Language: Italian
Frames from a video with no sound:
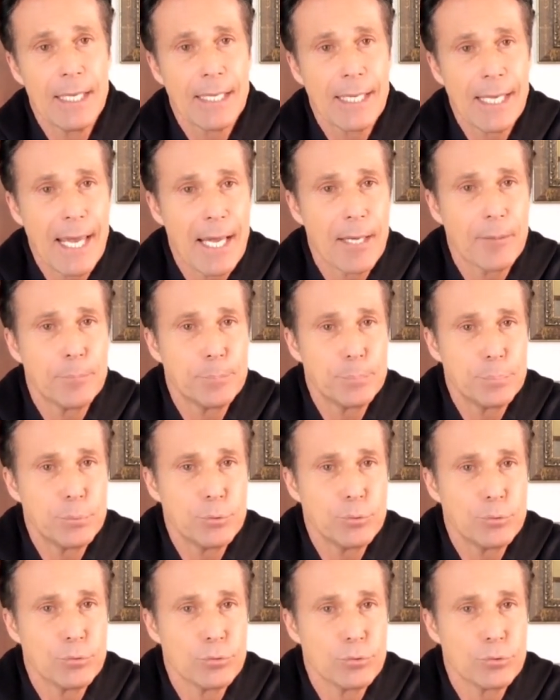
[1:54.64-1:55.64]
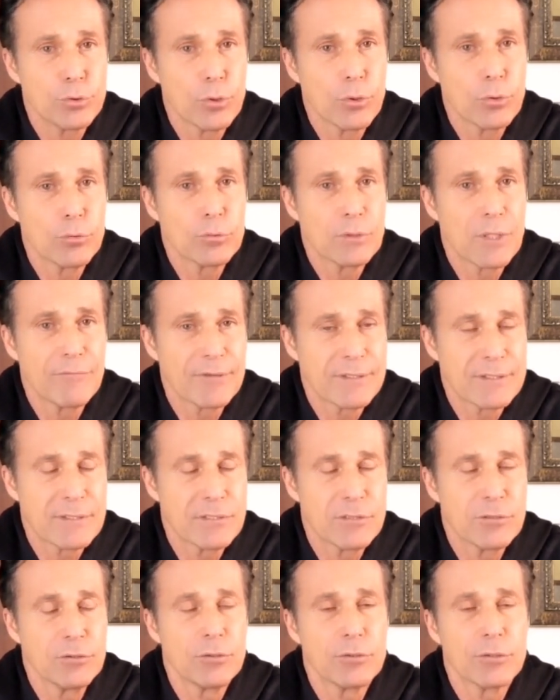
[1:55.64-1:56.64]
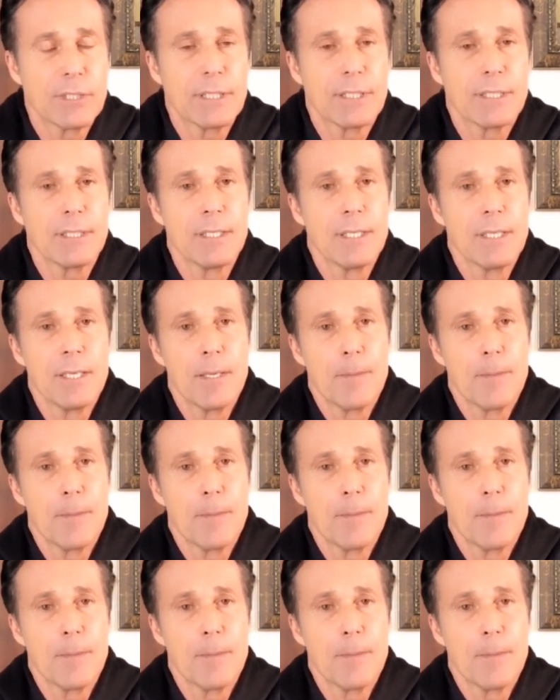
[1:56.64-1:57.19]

che è appunto una frazione